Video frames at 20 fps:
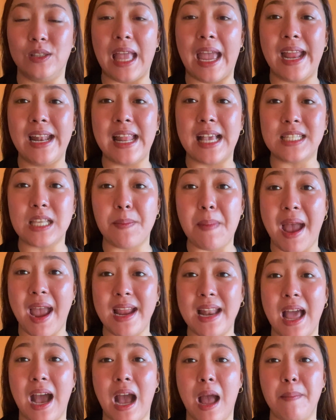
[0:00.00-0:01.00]
dahil nasa
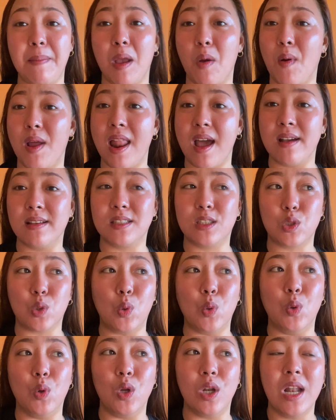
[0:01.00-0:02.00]
bahay lang kami, walang
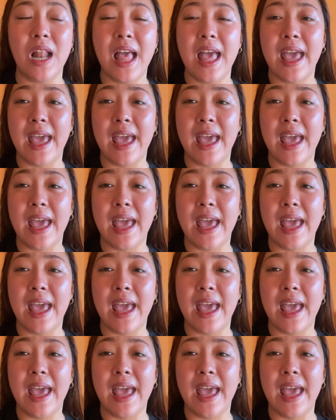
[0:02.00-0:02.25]
school